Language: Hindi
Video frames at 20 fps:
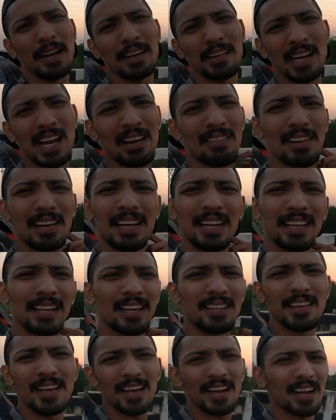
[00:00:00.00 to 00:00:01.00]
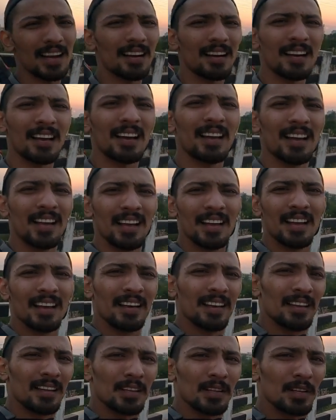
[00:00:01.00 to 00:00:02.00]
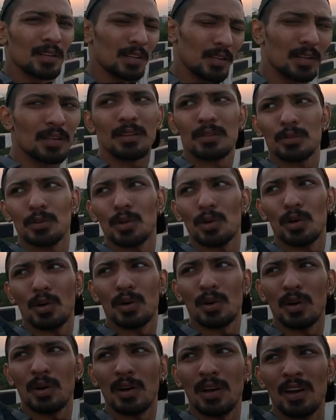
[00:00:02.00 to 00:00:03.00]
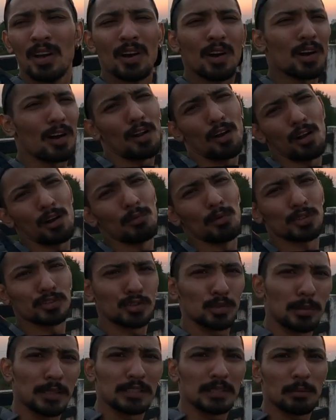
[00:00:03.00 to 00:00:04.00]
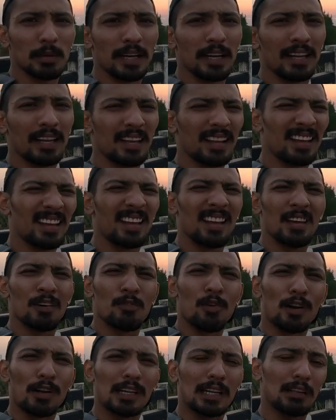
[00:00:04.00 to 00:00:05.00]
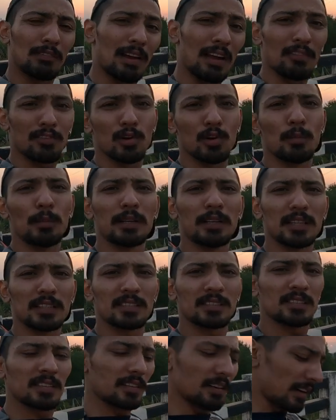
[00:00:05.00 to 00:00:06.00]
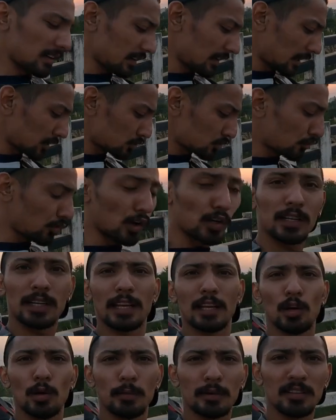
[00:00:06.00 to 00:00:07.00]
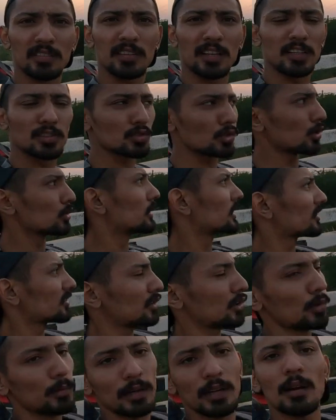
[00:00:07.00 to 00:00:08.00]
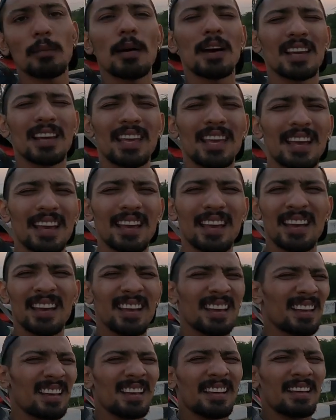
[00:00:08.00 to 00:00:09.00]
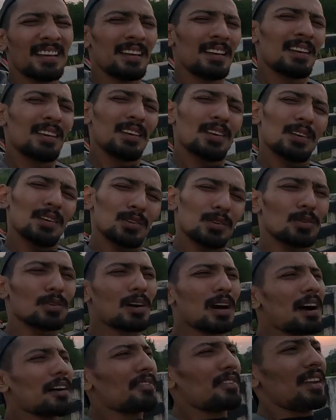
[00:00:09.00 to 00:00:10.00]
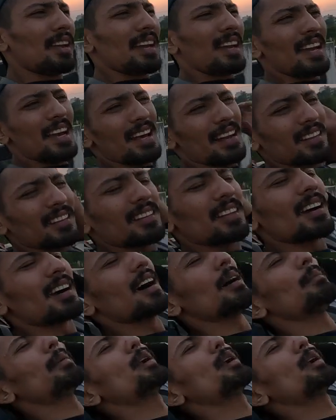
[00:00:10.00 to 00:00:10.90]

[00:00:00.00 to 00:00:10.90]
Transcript: में यार ट्रैवल नहीं किया जाएगा तो ऑलमोस्ट सुबह से भाई 45 किलोमीटर्स रन कर 40 किलोमीटर्स कर चुका हूँ 10 किलोमीटर बाकी है तो काफ़ी है यार थका